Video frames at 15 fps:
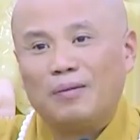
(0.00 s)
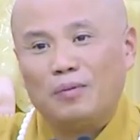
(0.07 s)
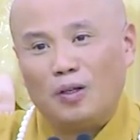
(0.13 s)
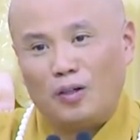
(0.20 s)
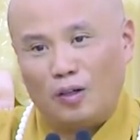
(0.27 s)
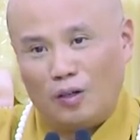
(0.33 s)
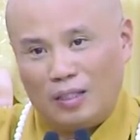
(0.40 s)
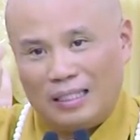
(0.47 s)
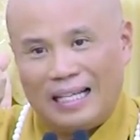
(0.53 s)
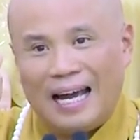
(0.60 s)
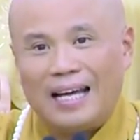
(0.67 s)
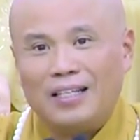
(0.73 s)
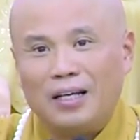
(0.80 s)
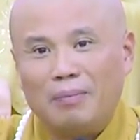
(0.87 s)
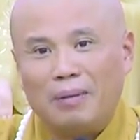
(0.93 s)
Chúng tôi nói
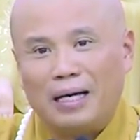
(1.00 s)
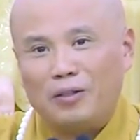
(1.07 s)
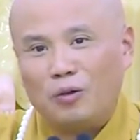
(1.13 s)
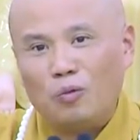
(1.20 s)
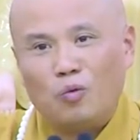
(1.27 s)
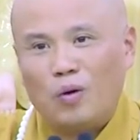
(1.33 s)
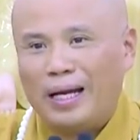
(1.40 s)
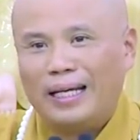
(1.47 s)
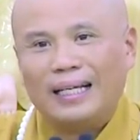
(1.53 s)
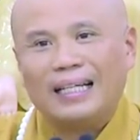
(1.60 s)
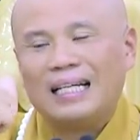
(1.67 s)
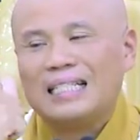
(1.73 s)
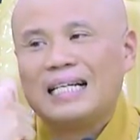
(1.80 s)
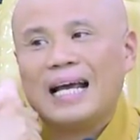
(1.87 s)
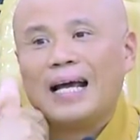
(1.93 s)
xá thêm, đại chúng quen cái
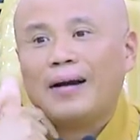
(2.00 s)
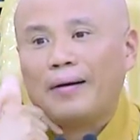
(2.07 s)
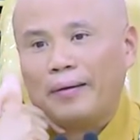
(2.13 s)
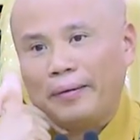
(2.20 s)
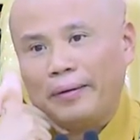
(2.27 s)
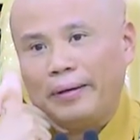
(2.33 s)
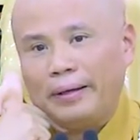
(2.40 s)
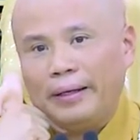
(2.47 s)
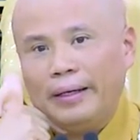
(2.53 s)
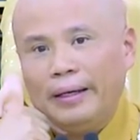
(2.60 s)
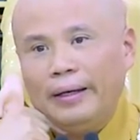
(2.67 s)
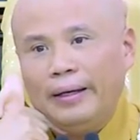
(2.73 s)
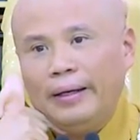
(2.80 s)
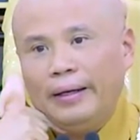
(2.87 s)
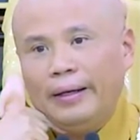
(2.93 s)
cách xá rồi.
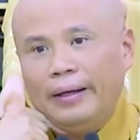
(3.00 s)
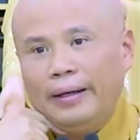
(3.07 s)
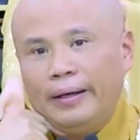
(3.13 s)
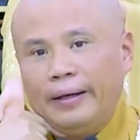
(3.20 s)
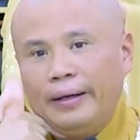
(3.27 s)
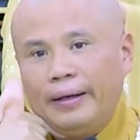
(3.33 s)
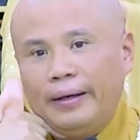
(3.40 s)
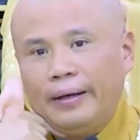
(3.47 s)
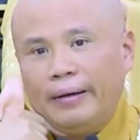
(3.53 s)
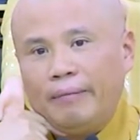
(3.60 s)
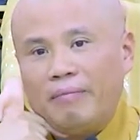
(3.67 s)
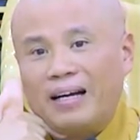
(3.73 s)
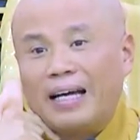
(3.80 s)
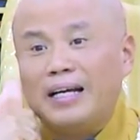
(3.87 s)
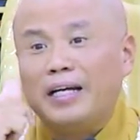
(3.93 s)

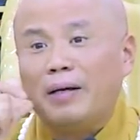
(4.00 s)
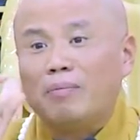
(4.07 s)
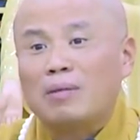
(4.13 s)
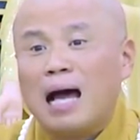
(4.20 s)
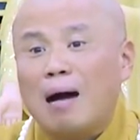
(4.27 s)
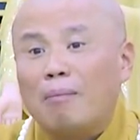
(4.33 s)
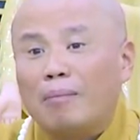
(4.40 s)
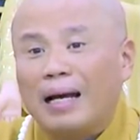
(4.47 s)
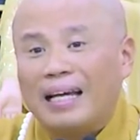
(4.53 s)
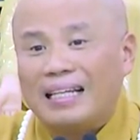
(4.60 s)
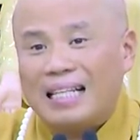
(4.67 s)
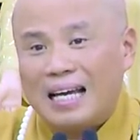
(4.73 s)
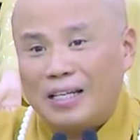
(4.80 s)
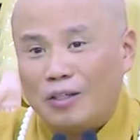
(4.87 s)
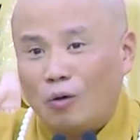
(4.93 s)
Và cái niệm thầm này
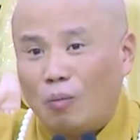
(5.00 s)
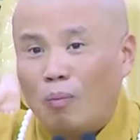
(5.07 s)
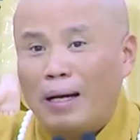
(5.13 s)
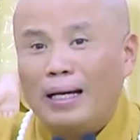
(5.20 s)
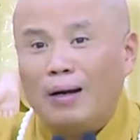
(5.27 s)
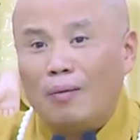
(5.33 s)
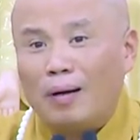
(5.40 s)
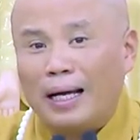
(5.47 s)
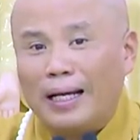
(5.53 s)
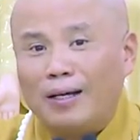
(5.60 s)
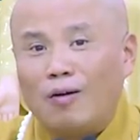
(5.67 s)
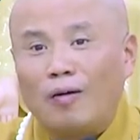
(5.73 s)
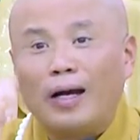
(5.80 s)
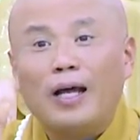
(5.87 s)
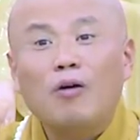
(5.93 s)
thầy dùng bấy lâu nay.
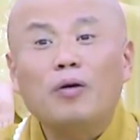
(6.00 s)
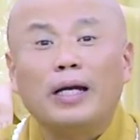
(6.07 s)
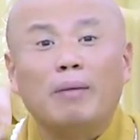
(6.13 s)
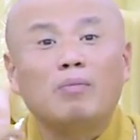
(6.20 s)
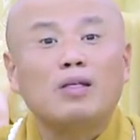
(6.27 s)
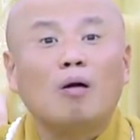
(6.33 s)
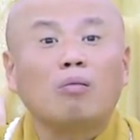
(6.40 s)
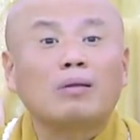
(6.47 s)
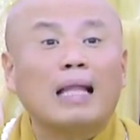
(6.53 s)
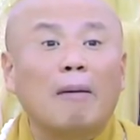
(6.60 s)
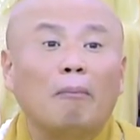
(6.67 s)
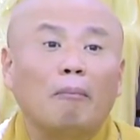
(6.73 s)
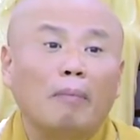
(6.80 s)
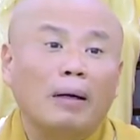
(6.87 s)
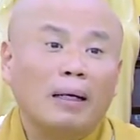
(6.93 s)
Còn nếu niệm trong
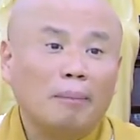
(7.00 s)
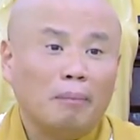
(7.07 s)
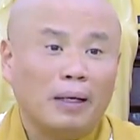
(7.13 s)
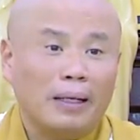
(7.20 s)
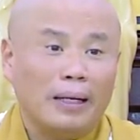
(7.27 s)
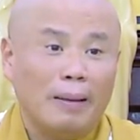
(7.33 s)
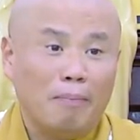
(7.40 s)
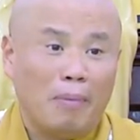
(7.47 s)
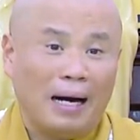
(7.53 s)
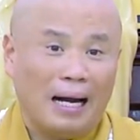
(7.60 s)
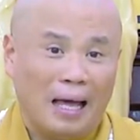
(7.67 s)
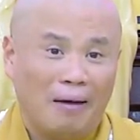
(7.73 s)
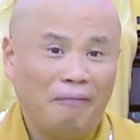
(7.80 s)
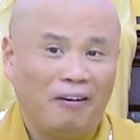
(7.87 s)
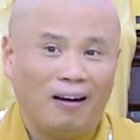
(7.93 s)
tâm á, mà
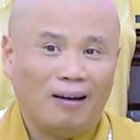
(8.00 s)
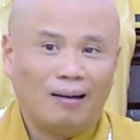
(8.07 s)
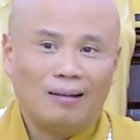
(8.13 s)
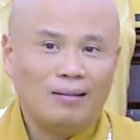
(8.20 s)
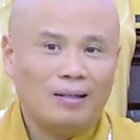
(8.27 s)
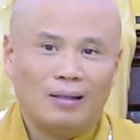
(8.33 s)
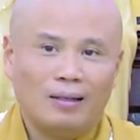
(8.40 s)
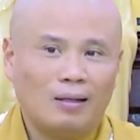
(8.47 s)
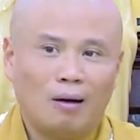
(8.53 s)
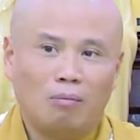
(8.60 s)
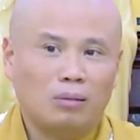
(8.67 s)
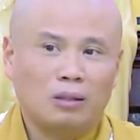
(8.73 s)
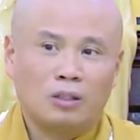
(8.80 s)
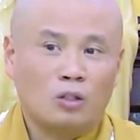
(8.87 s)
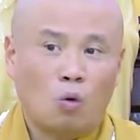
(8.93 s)
lễ Phật á, thì
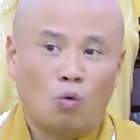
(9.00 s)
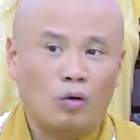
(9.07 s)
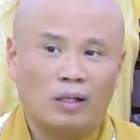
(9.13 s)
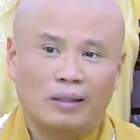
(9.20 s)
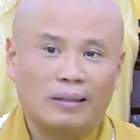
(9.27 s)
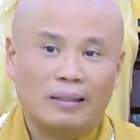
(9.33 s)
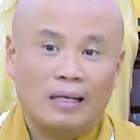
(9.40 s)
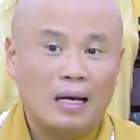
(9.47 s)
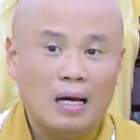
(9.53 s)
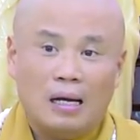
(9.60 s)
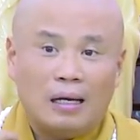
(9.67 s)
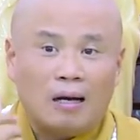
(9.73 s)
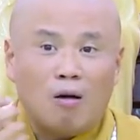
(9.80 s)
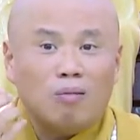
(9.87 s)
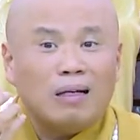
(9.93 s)
không trụ được.
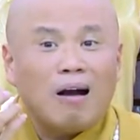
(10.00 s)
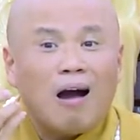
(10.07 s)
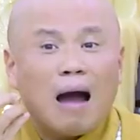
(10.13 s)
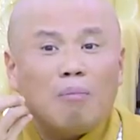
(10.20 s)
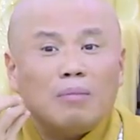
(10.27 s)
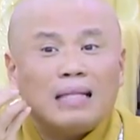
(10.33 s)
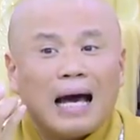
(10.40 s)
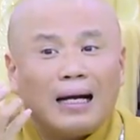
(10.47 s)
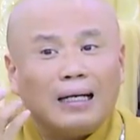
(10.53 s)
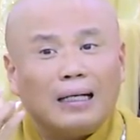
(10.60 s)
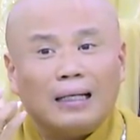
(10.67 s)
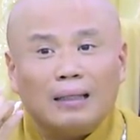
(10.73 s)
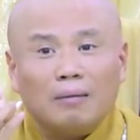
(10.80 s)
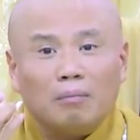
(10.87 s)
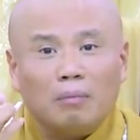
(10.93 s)
Không có âm thanh
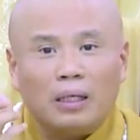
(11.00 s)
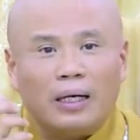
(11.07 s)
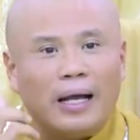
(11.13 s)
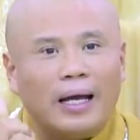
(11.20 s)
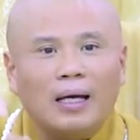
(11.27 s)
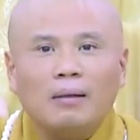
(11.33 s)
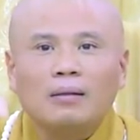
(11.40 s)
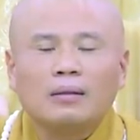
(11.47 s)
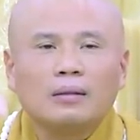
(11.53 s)
á, mình để